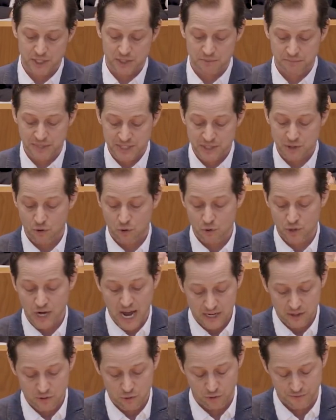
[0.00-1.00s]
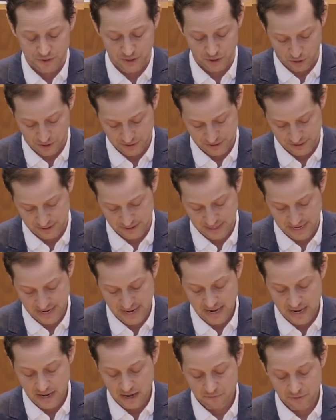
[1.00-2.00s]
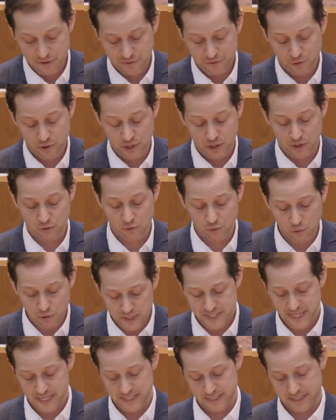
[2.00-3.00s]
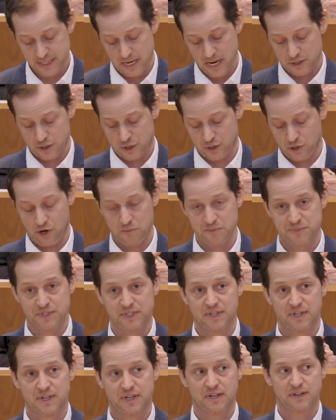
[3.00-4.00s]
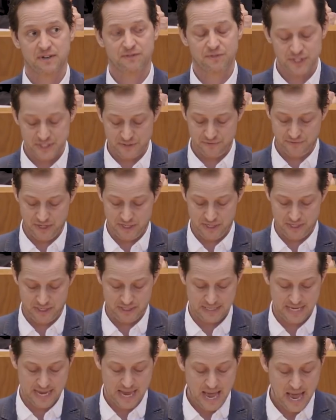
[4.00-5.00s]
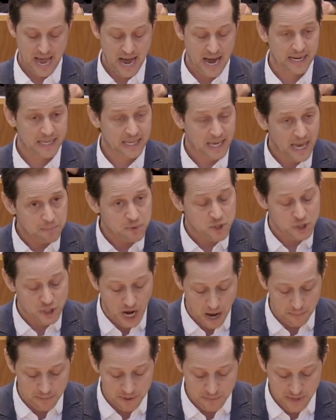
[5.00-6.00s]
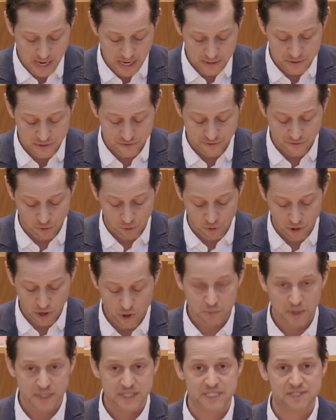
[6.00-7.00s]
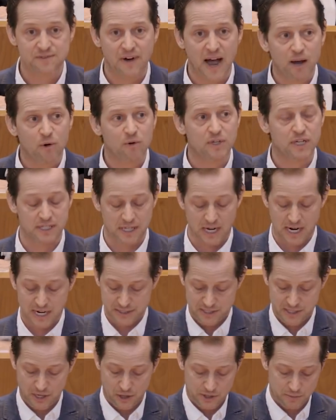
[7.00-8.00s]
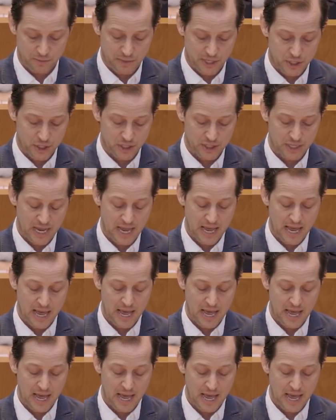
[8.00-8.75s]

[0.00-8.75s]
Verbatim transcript: Menschen mit oder an Covid-19. Wie viele ursächlich daran gestorben sind, wissen wir nicht. An Krebs starben im Jahr zuvor über 230.000 Menschen,